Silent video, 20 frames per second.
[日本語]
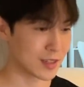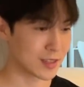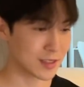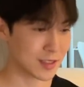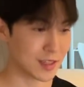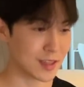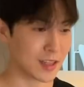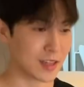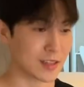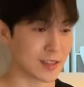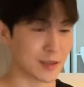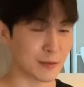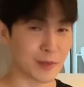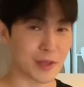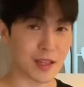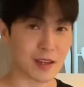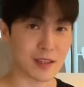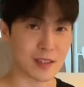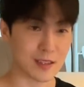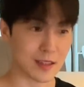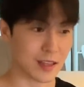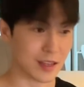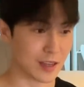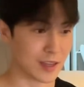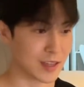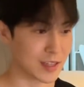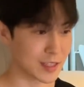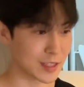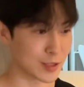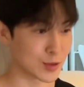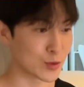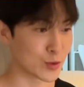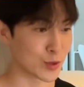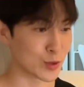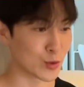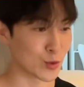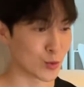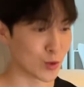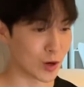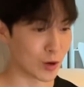チャンネルにまた来て一緒
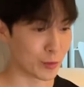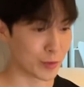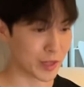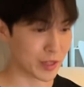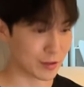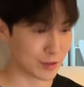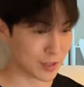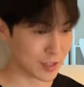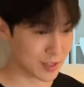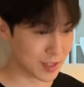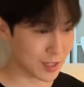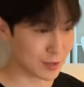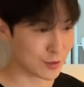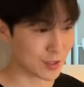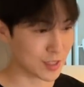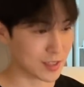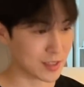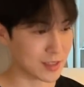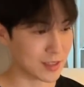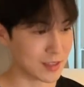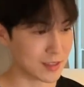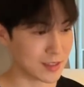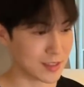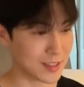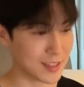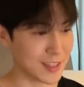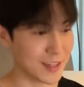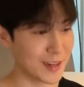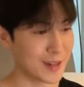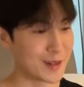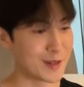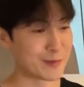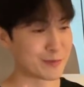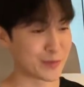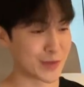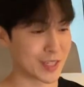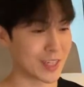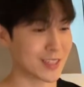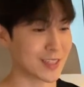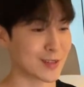に動画を見てくださったら嬉しいですし、
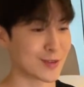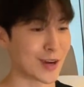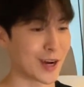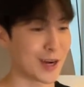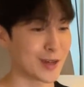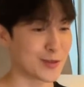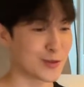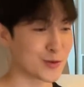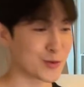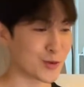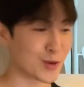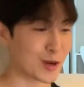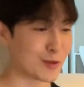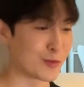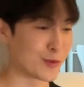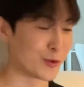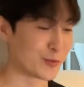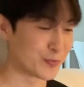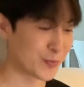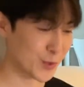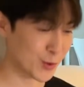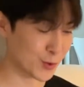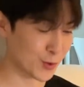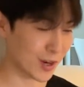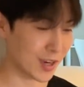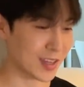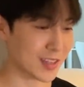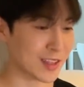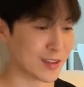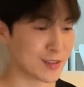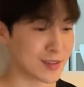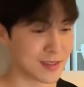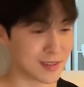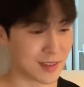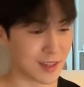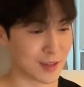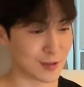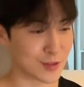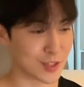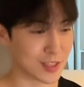皆さんの反応とかもこう書いてくださっ
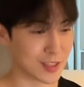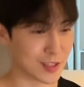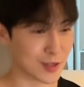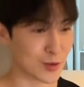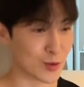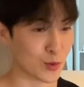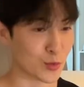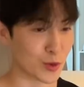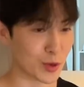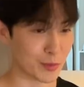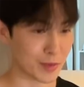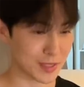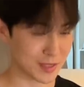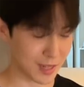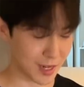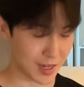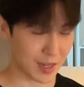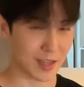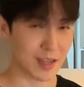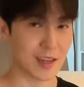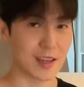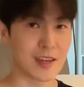たら嬉しいと思います。はい。